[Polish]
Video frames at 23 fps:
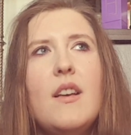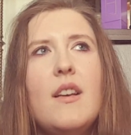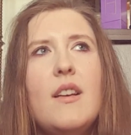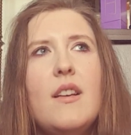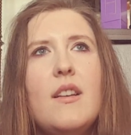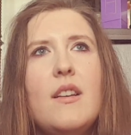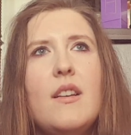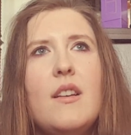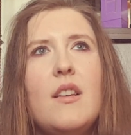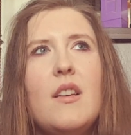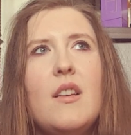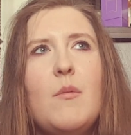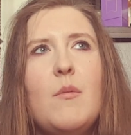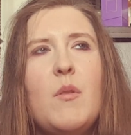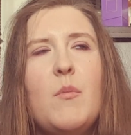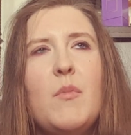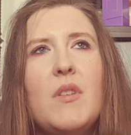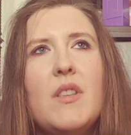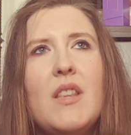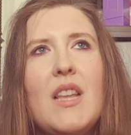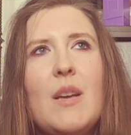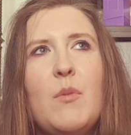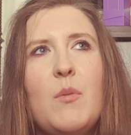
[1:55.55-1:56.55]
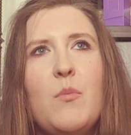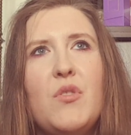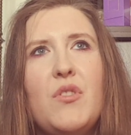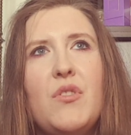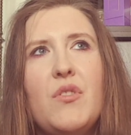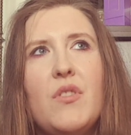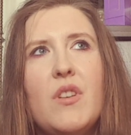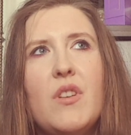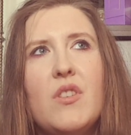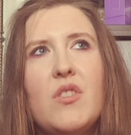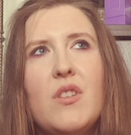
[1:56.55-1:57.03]
E, momentami
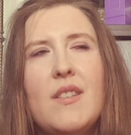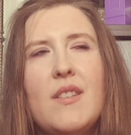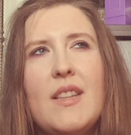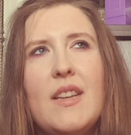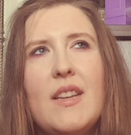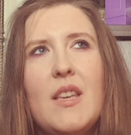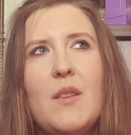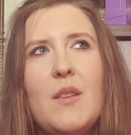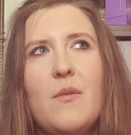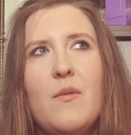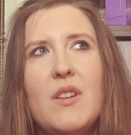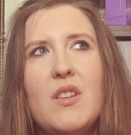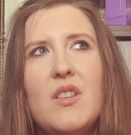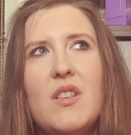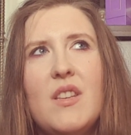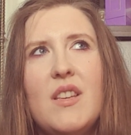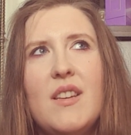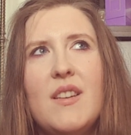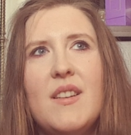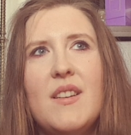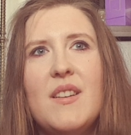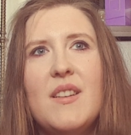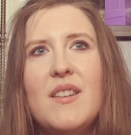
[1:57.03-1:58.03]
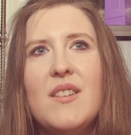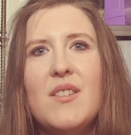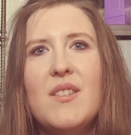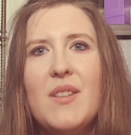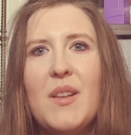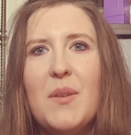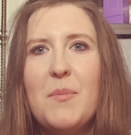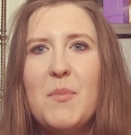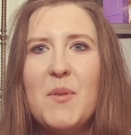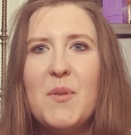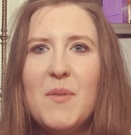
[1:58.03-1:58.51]
budzi skojarzenie z takim właśnie, e,
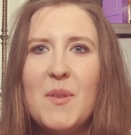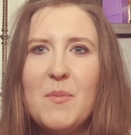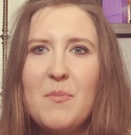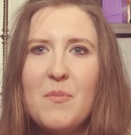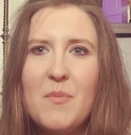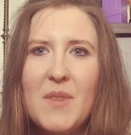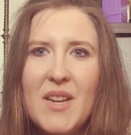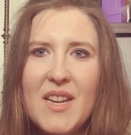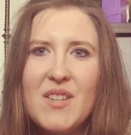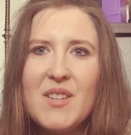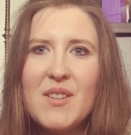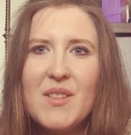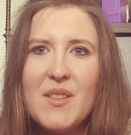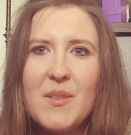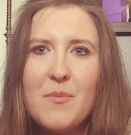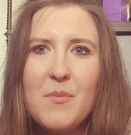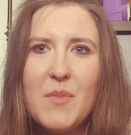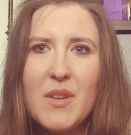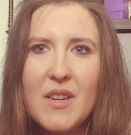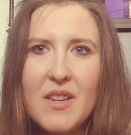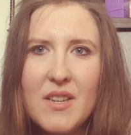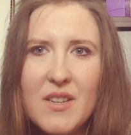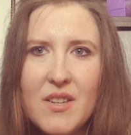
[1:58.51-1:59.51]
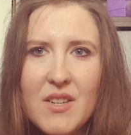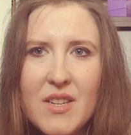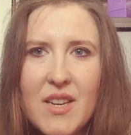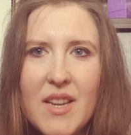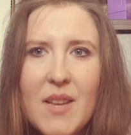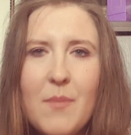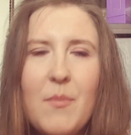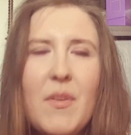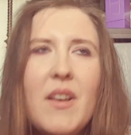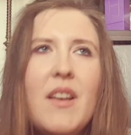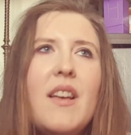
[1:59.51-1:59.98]
że tak powiem, mlecznym
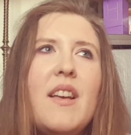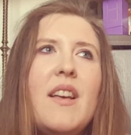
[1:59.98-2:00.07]
ryżem,